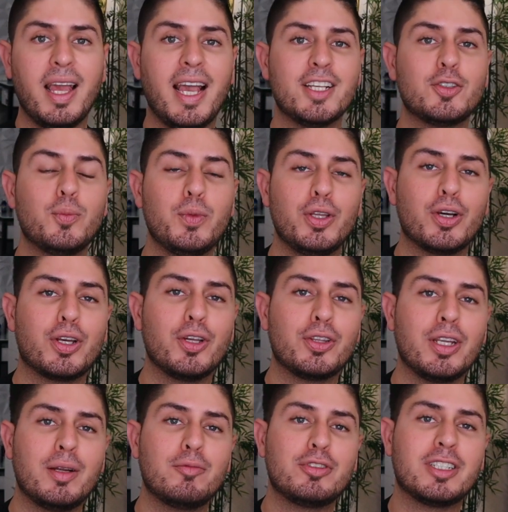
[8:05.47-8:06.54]
Es un video que yo
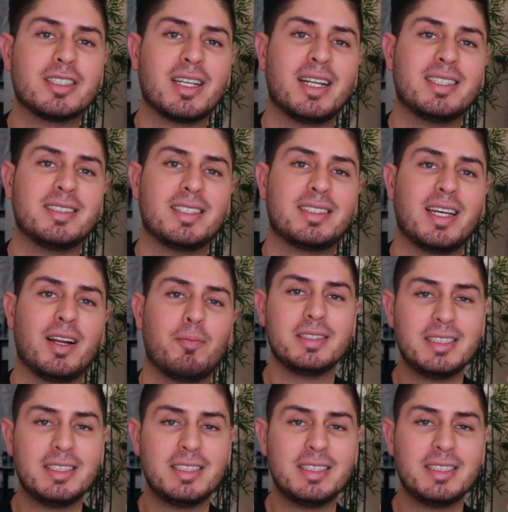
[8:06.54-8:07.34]
tenía muchas ganas de hacer.